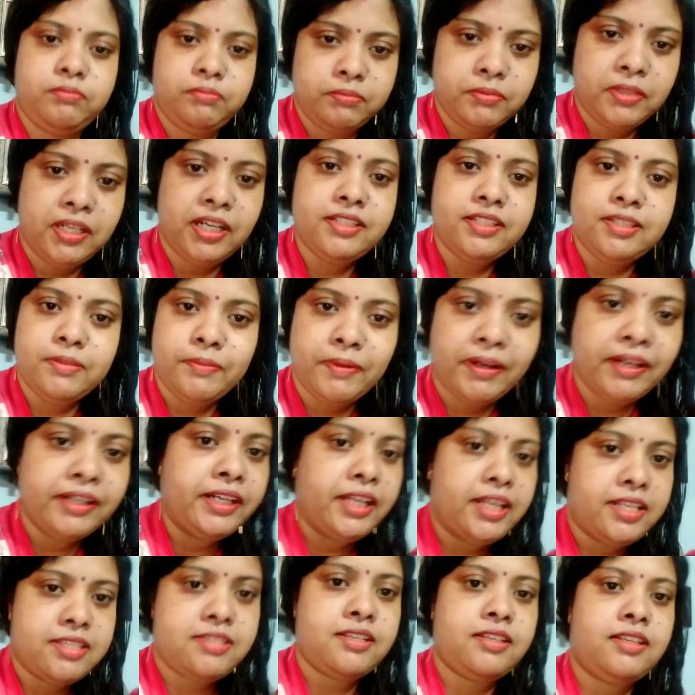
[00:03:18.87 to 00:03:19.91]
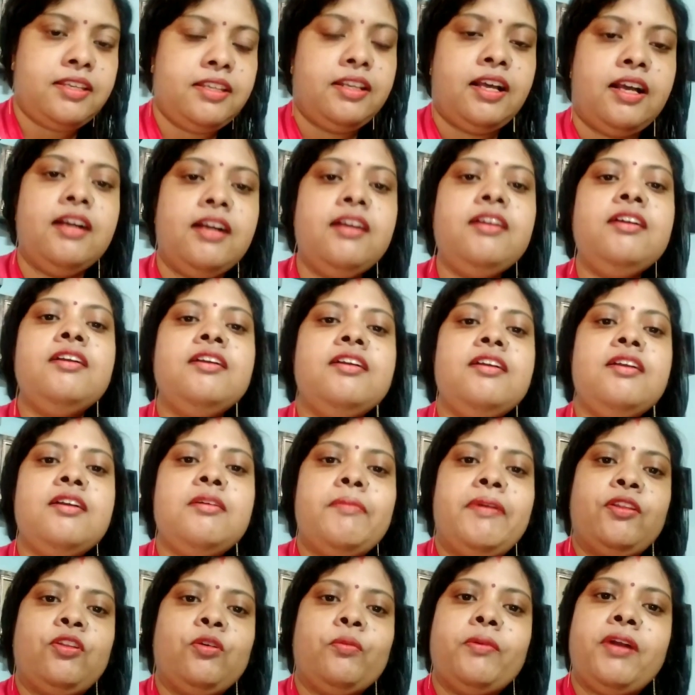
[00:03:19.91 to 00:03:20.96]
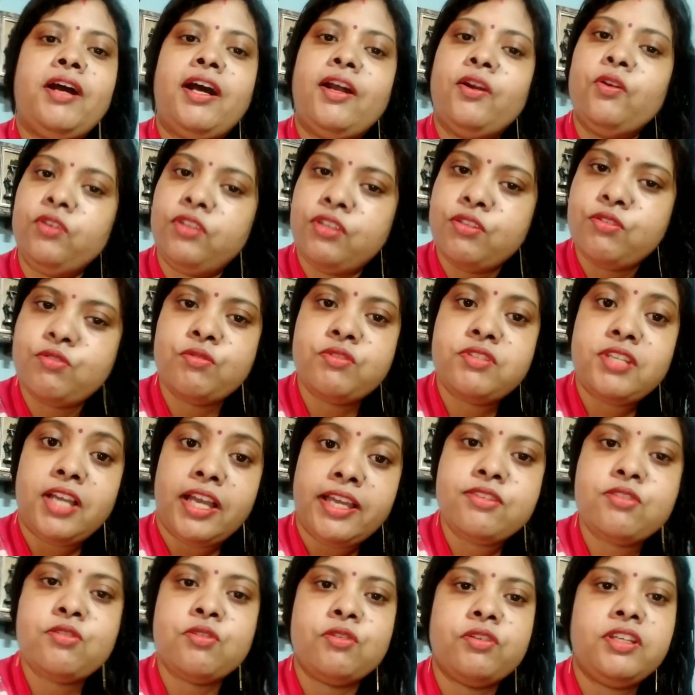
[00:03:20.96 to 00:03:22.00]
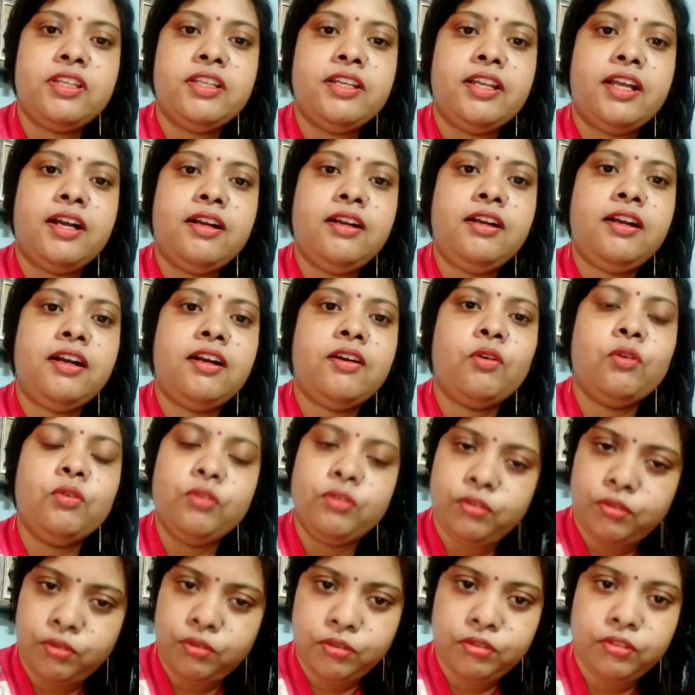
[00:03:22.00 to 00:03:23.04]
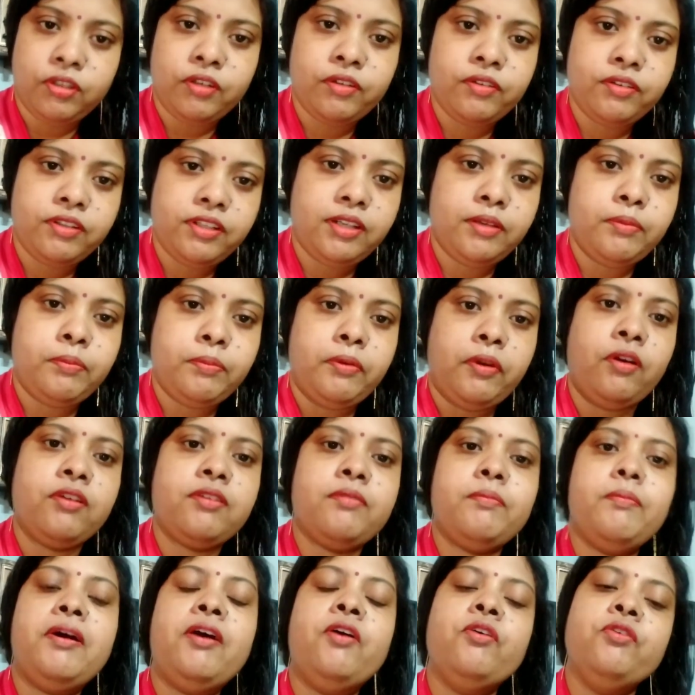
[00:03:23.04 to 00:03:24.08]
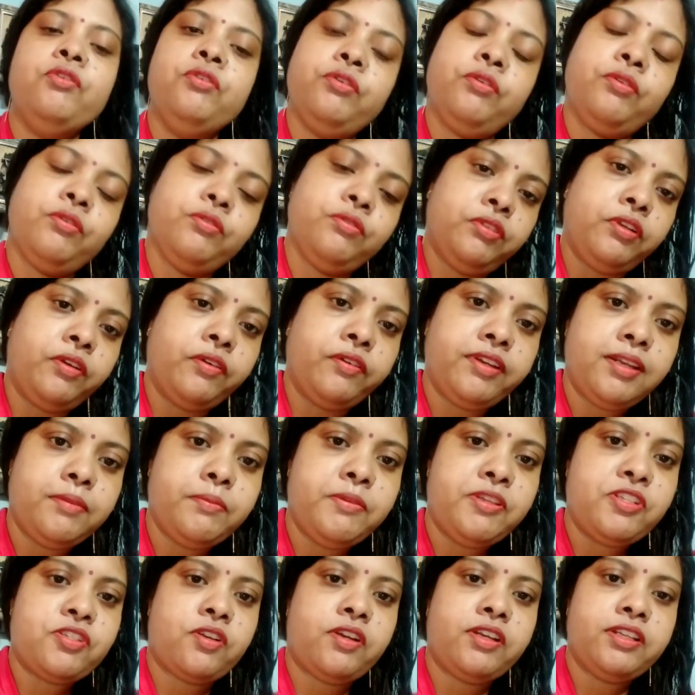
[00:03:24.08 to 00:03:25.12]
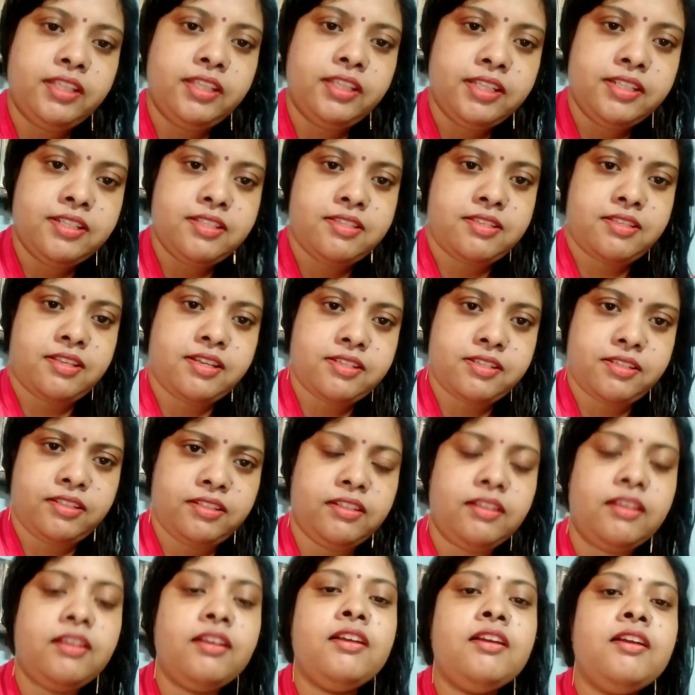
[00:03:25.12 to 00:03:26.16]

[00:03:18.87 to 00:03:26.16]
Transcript: মানে ডিমান্ড আছে কি না মানে তোমরা আরও কিছু চাইছো কি না অন্য কোনো ধরনের ব্লগ বা অন্য কোনো ধরনের বিষয় নিয়ে ডিসকাশন